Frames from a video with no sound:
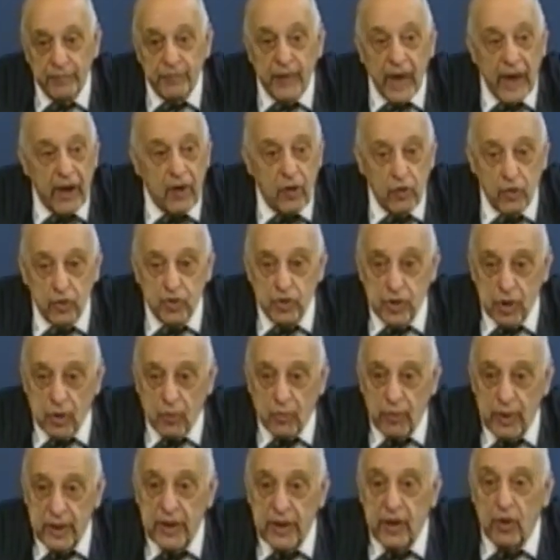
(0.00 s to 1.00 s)
e non c'è
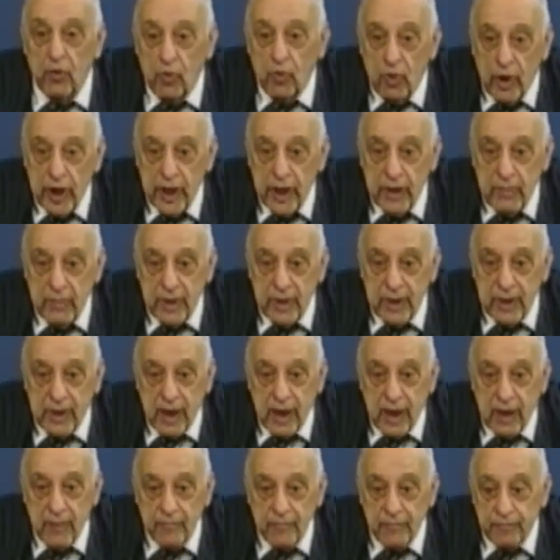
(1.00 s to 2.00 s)
quindi un
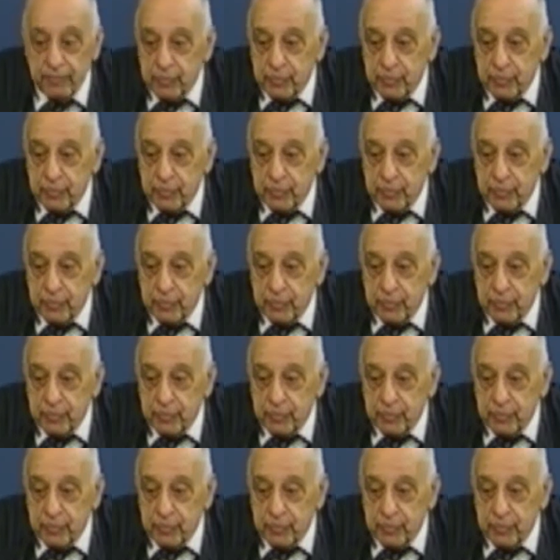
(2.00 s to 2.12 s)
limite